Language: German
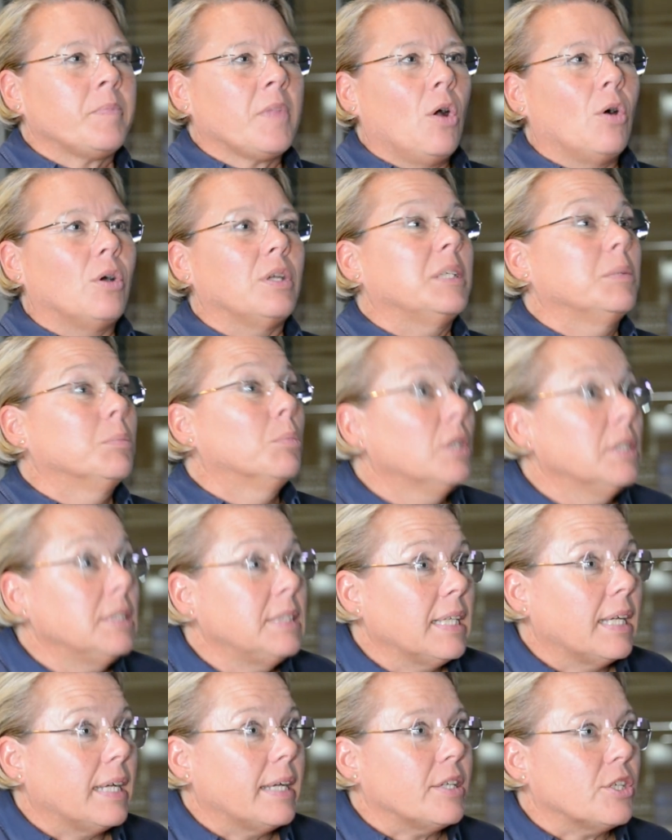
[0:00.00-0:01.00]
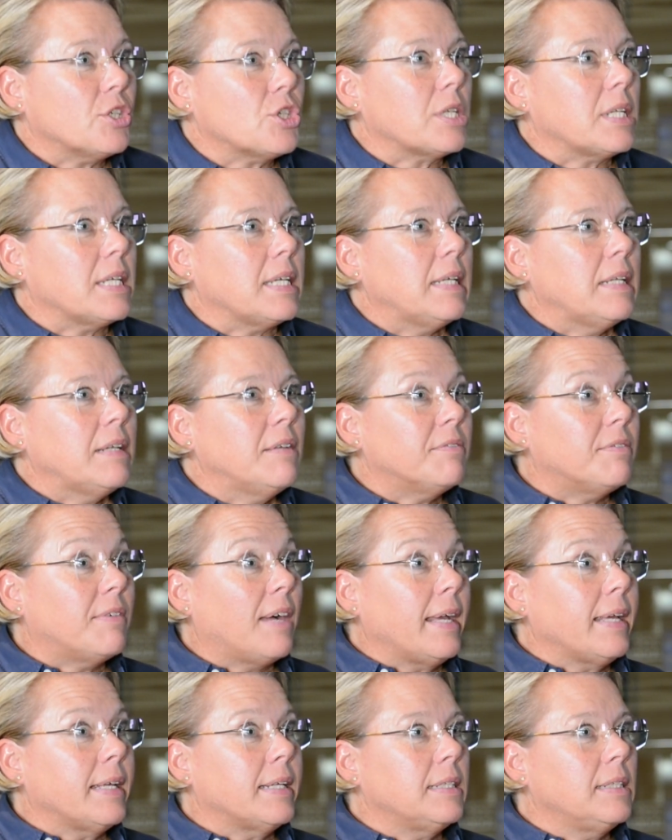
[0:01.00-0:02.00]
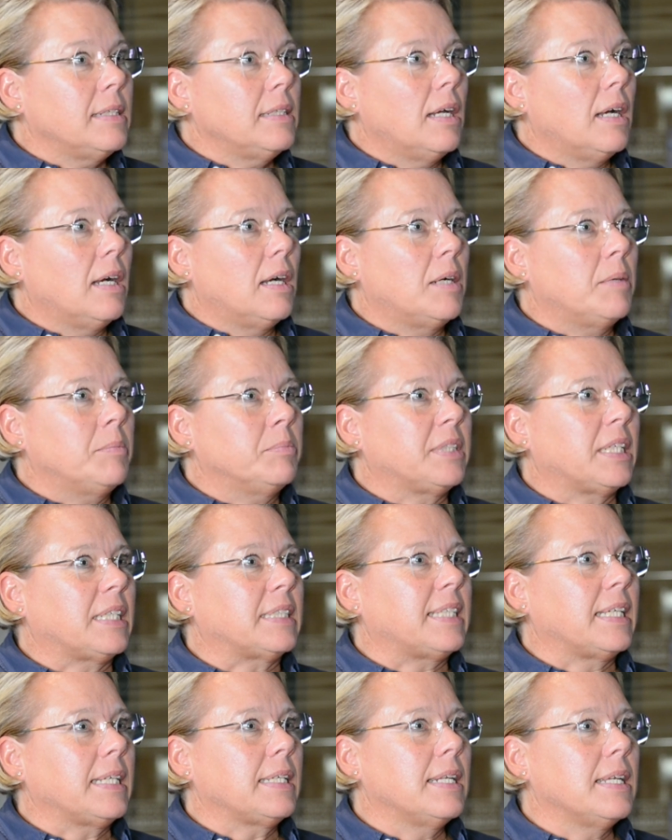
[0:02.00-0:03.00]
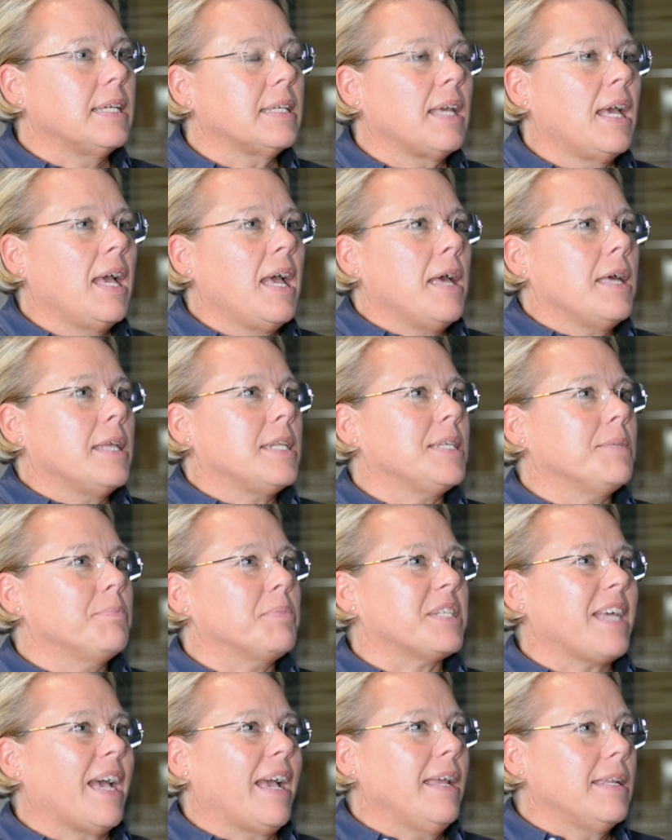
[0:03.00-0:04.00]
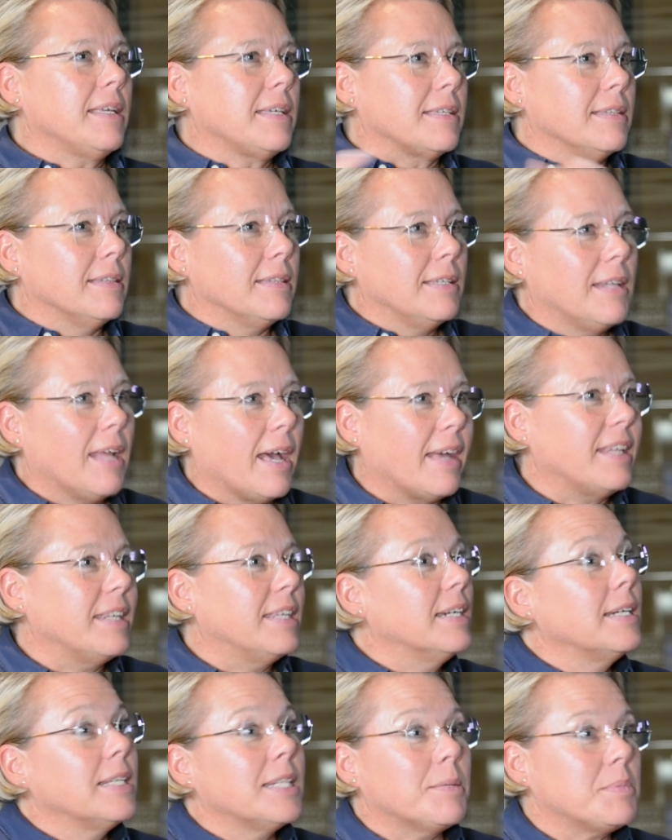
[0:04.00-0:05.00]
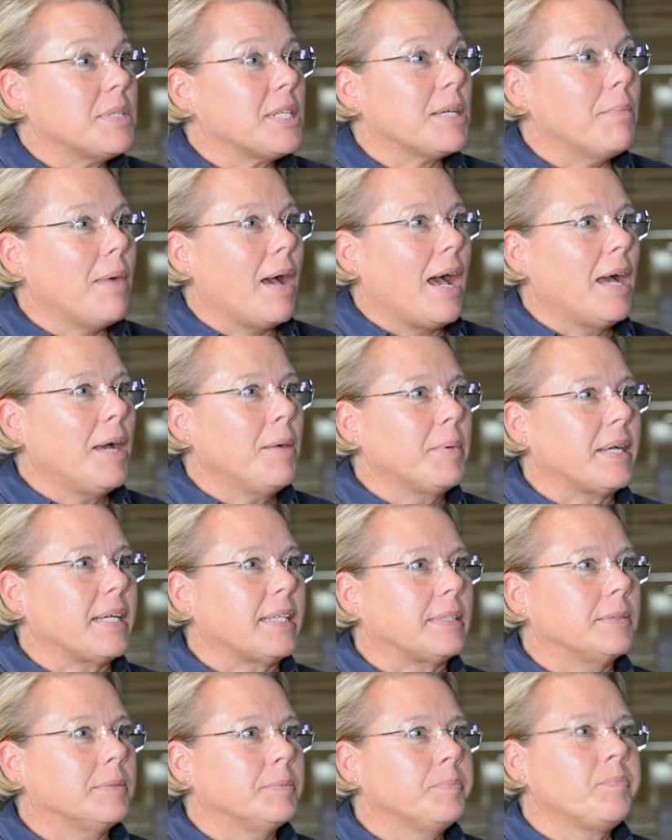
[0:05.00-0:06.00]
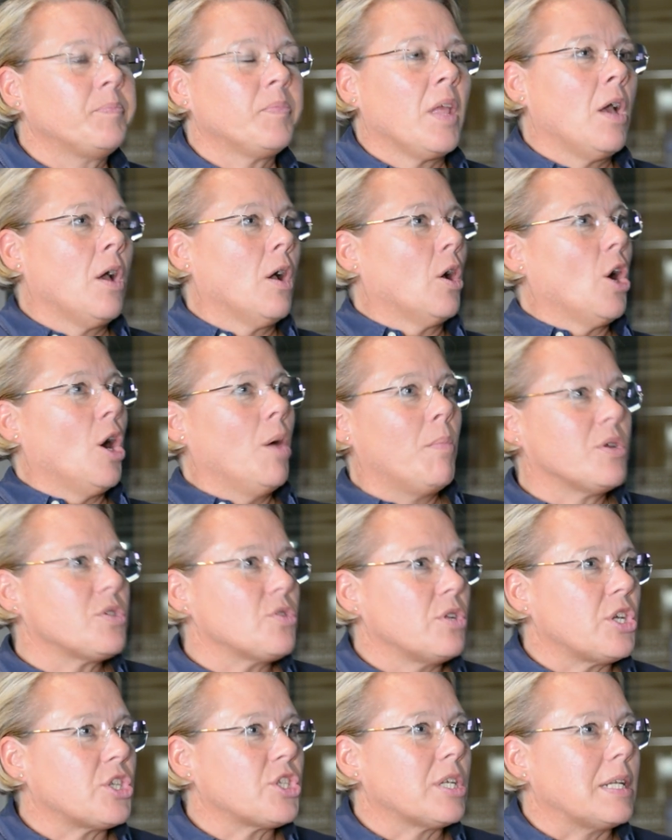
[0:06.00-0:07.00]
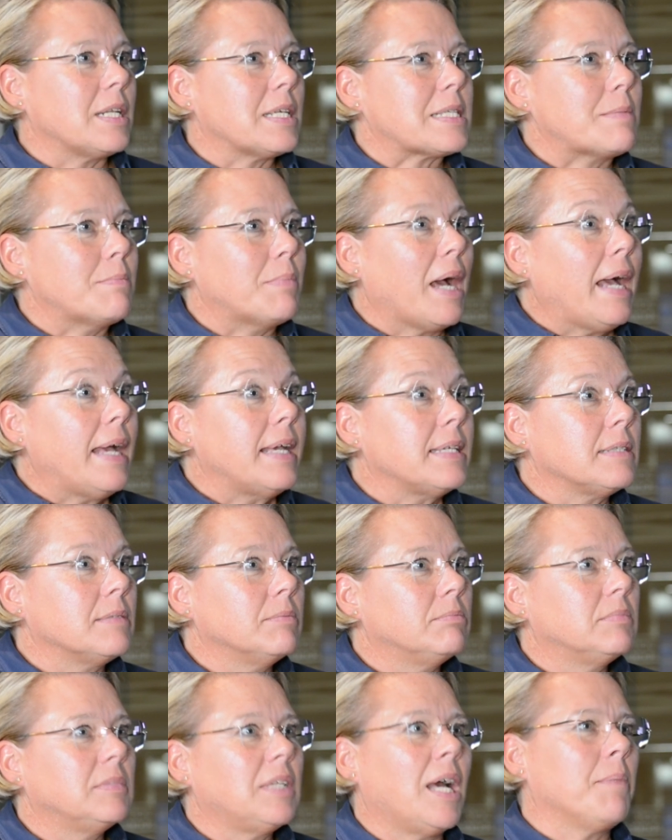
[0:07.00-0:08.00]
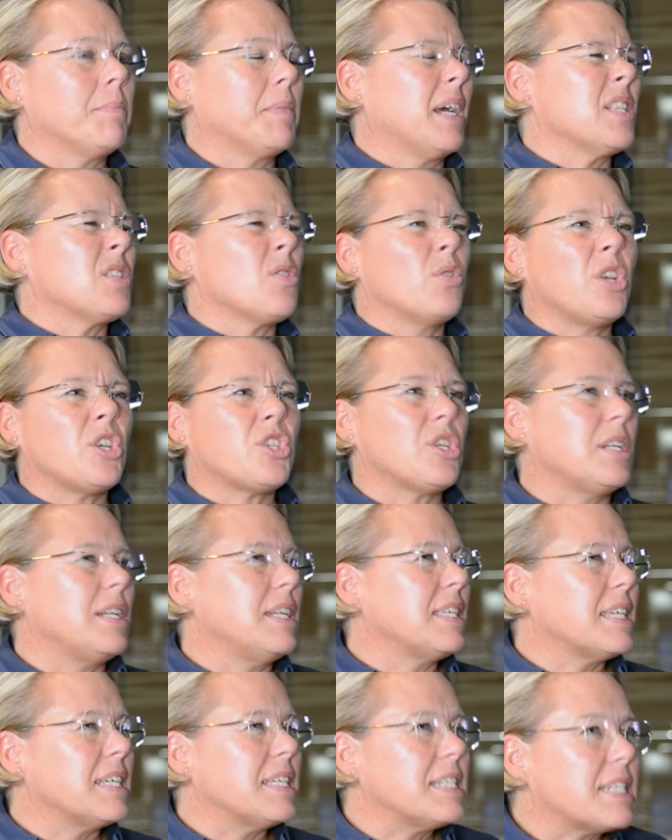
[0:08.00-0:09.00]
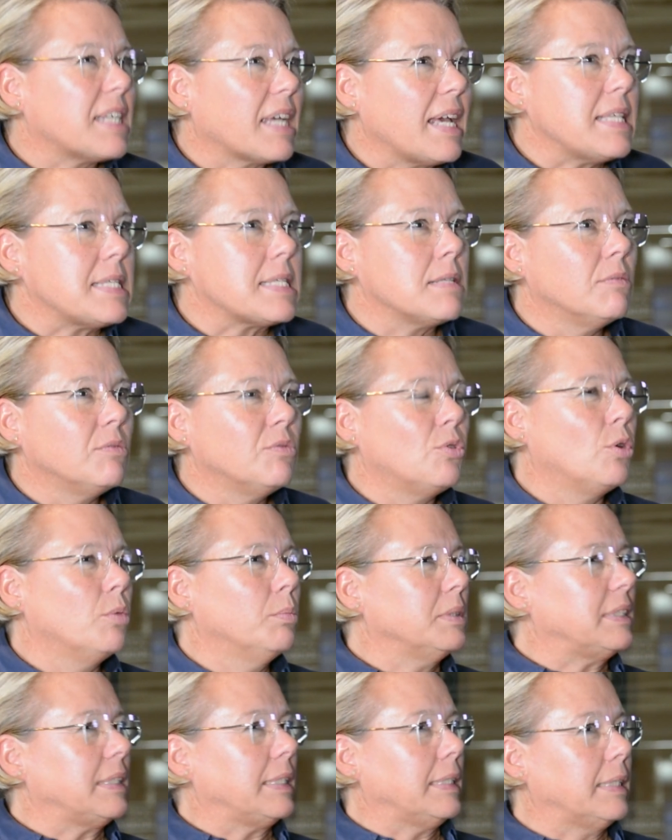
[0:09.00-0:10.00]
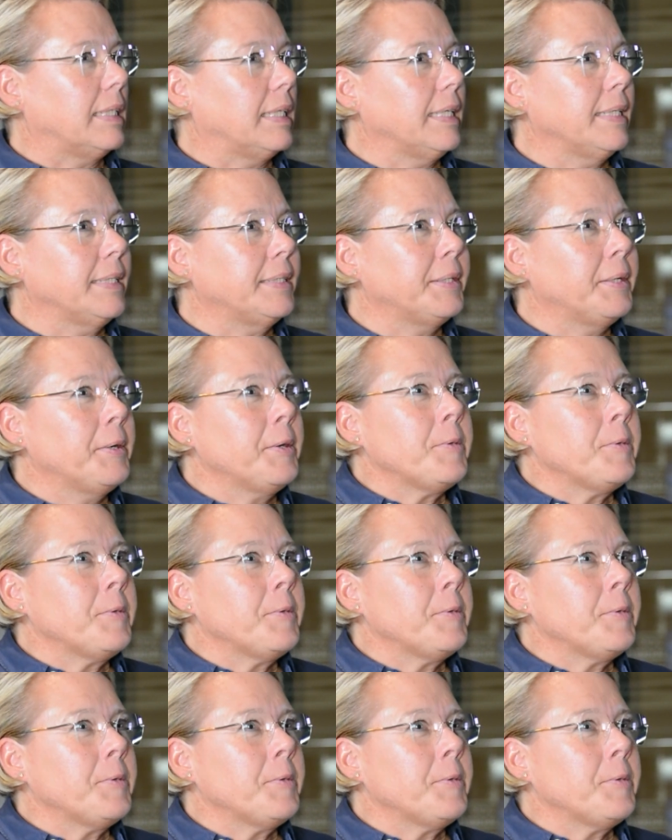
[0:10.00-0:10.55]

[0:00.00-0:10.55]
Und die muss ja entstehen, weil ähm, tatsächlich die Beteiligten, die da in irgendeinem Thema arbeiten, kommen aus unterschiedlichsten Bereichen, haben ganz unterschiedliche Interessen, worum es denen geht